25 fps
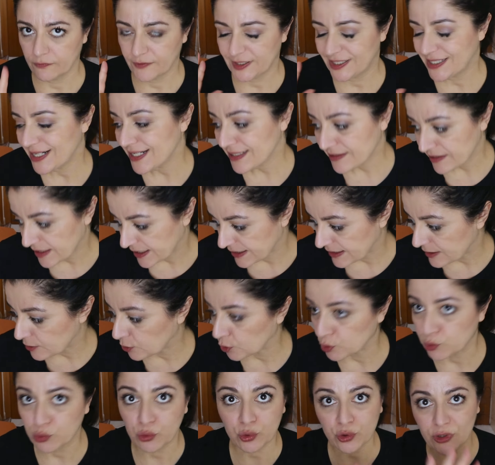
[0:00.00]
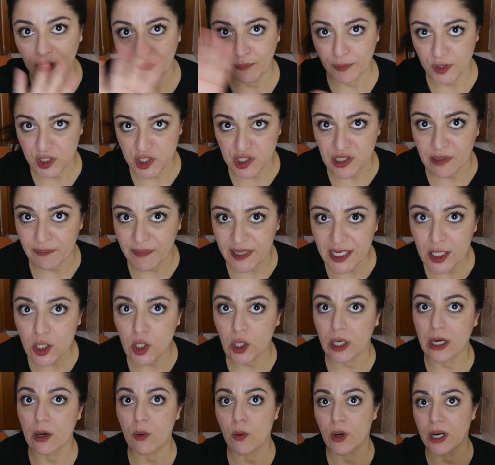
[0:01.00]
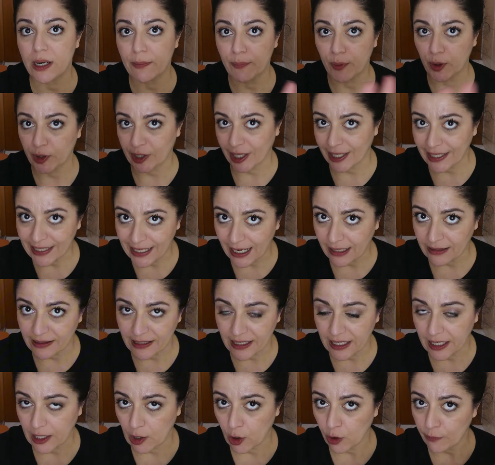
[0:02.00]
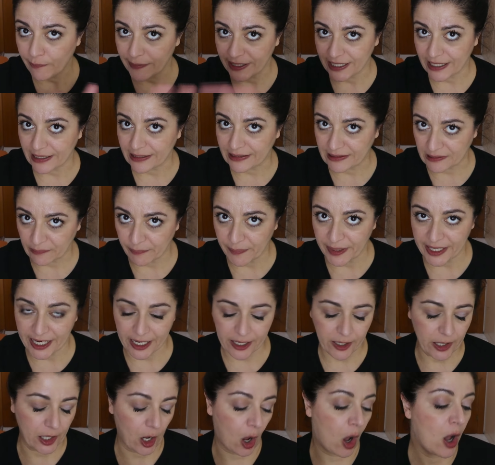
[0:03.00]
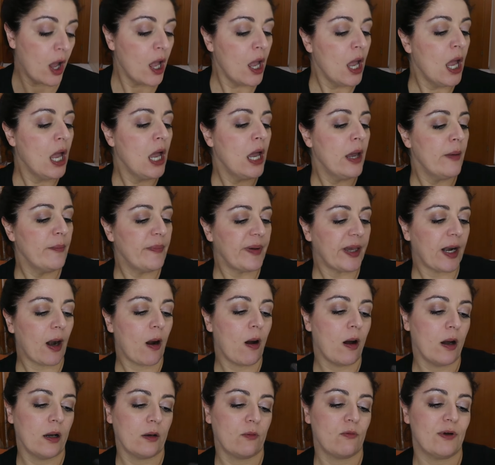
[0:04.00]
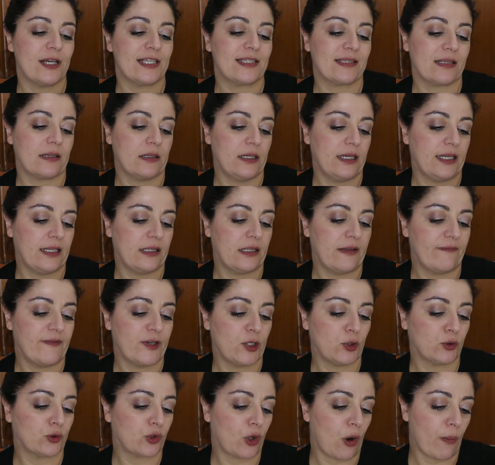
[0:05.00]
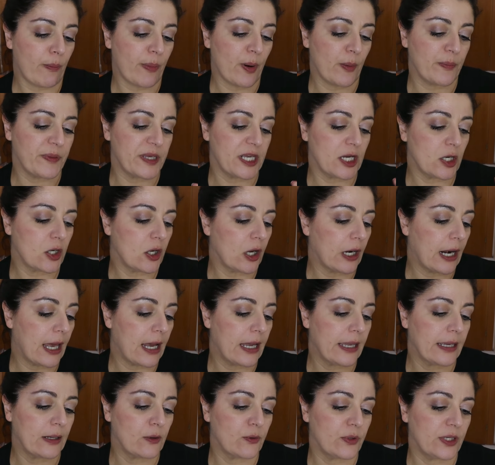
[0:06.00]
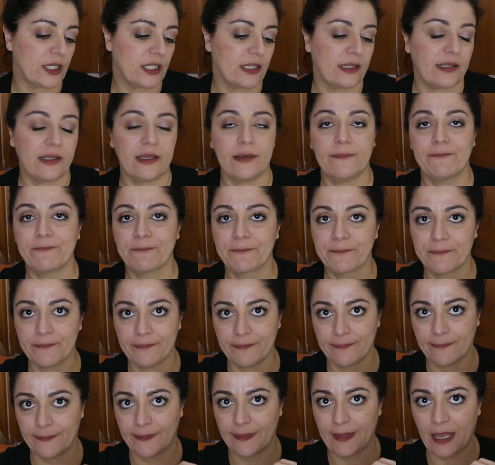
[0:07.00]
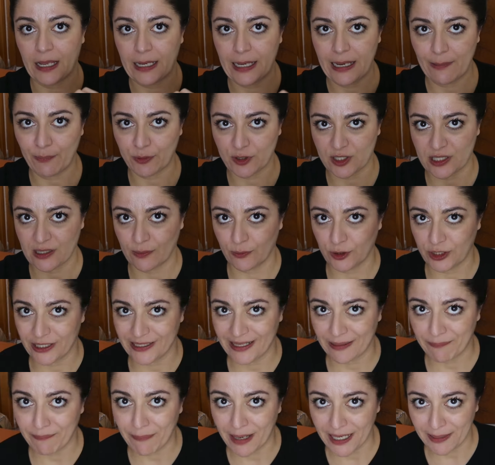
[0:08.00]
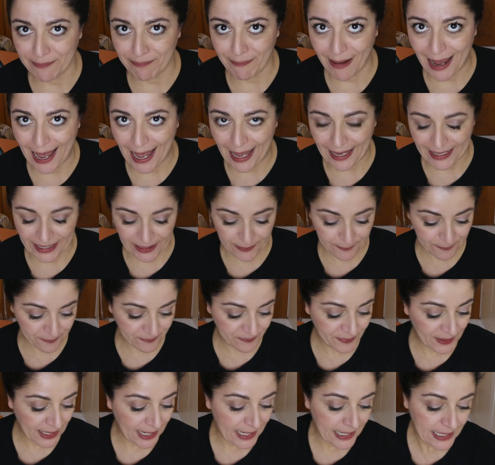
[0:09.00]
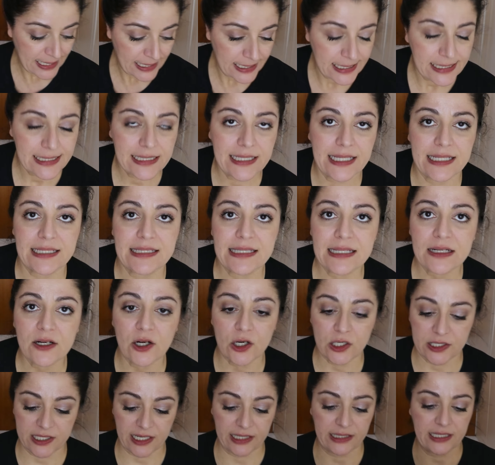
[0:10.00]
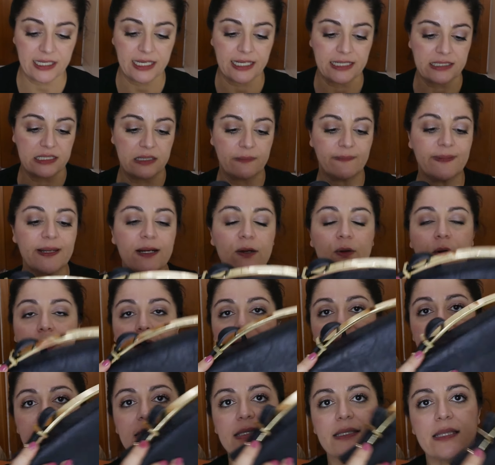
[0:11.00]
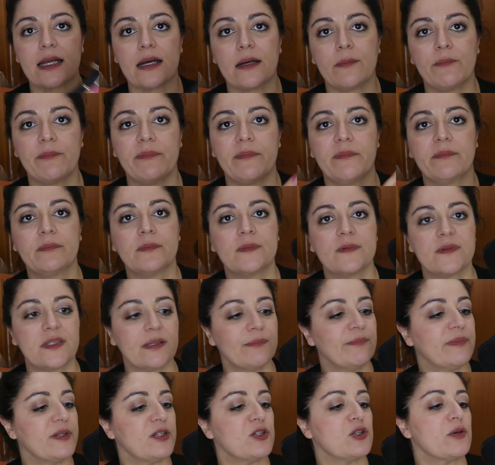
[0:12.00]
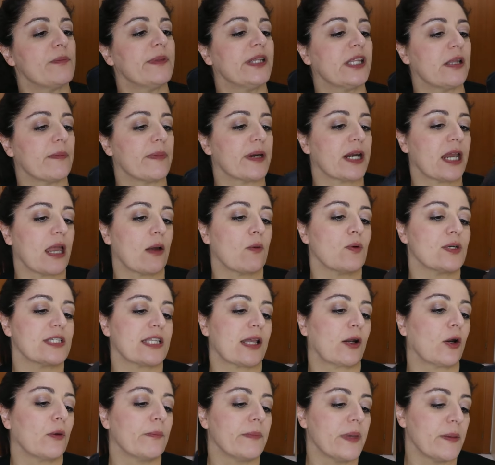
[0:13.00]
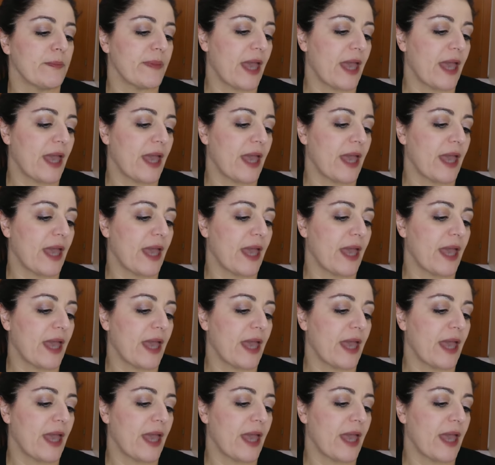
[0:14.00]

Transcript: vedrete che ho tutte borse piccole, quelle poche grandi che ho me ne libererò, però questa è davvero troppo piccola e quindi le possiamo dire bye bye. Stessa cosa dicasi per questa, semplicemente perché questa non mi